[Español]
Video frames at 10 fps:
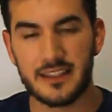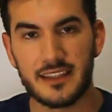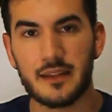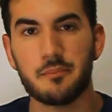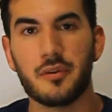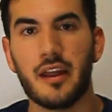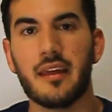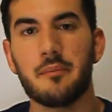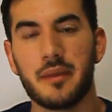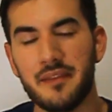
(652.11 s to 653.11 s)
Esta
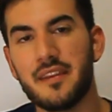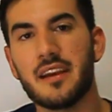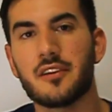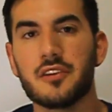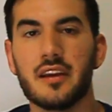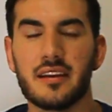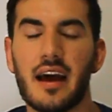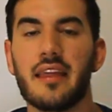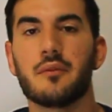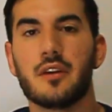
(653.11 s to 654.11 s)
temporada Brendan
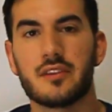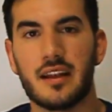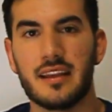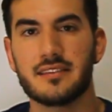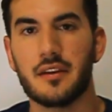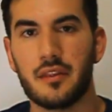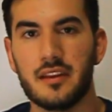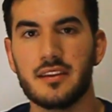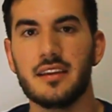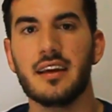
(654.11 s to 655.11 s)
Rogers ha devuelto al
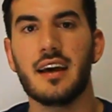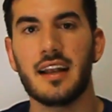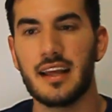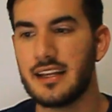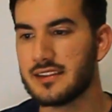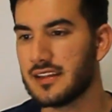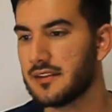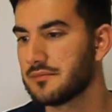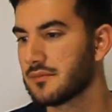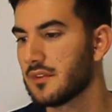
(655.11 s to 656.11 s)
Leicester City a la
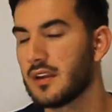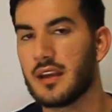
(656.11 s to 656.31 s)
élite.